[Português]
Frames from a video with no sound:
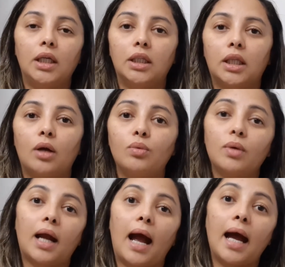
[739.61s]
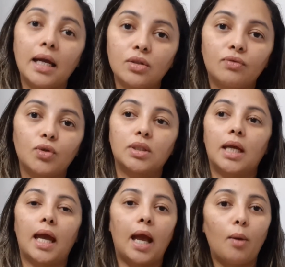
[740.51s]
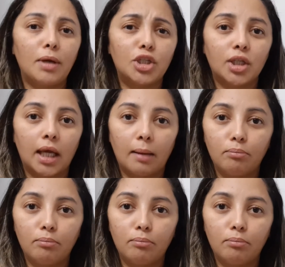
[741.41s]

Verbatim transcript: Então, caso você realmente queira